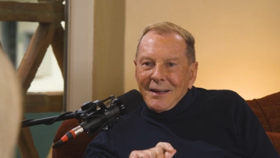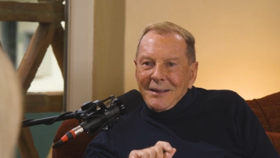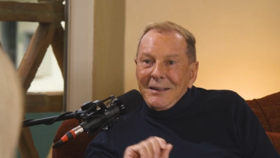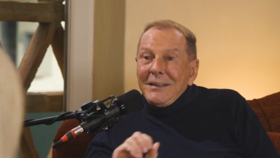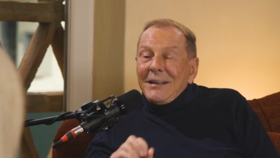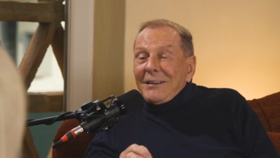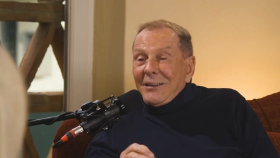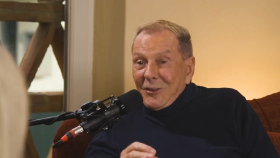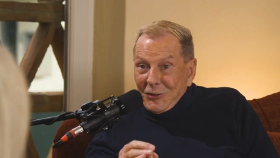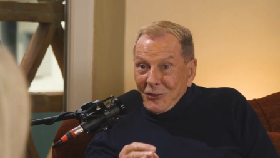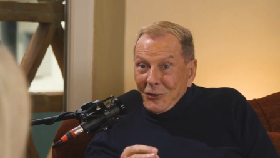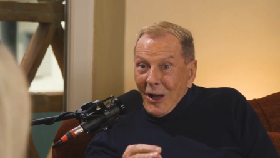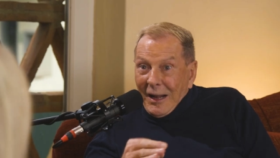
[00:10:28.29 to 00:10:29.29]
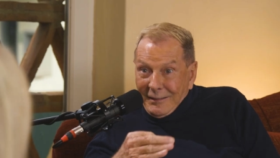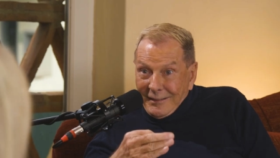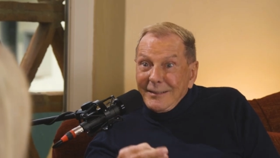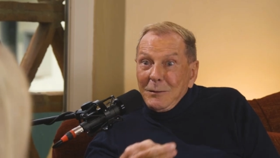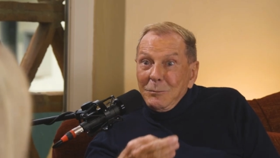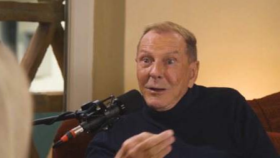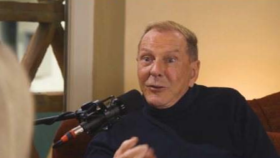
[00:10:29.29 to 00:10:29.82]
Nina, das ist ein
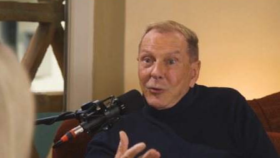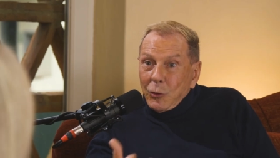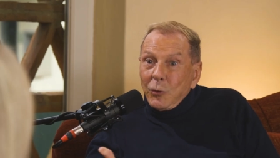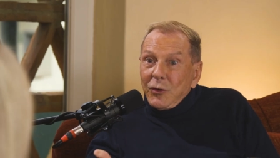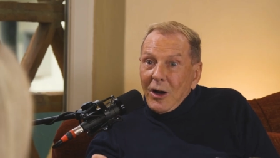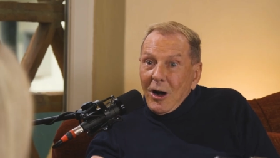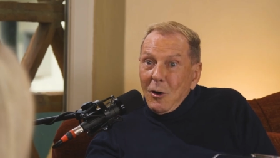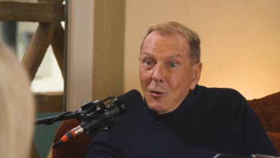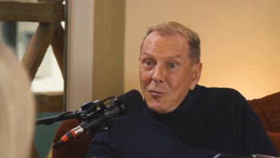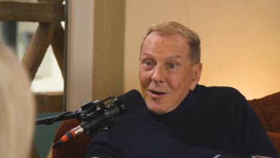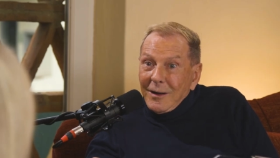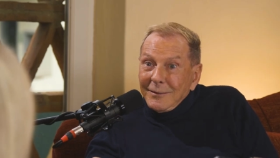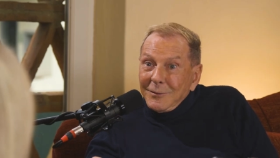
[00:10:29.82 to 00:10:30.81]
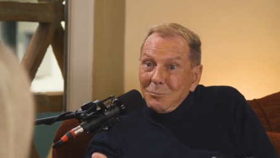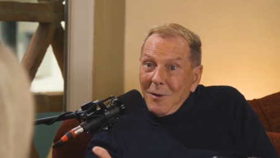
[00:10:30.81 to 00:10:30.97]
ziemlich großer Aufwand.